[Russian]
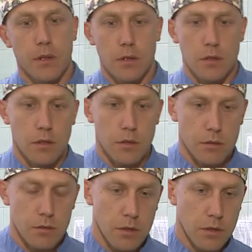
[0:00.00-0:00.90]

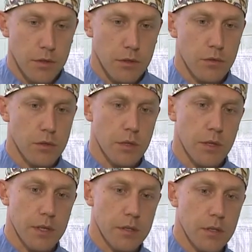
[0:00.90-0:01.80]
Э, соответственно,
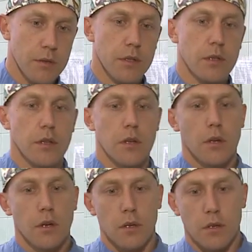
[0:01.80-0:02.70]
острые разрывы,
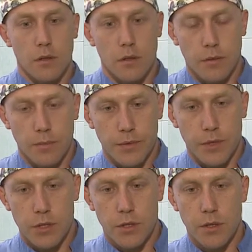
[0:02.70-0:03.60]
Э,
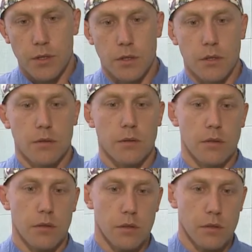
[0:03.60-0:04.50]
повреждения
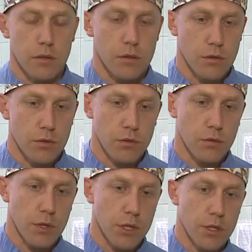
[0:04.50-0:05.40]
э,
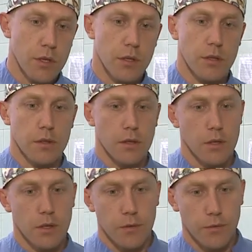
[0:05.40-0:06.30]
сухожилий
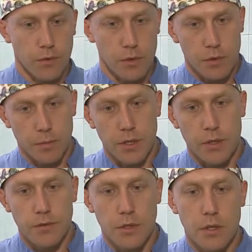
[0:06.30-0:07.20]
на фоне
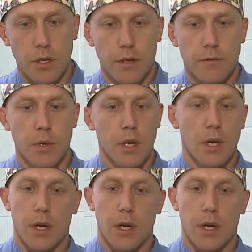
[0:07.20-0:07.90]
спортивных травм.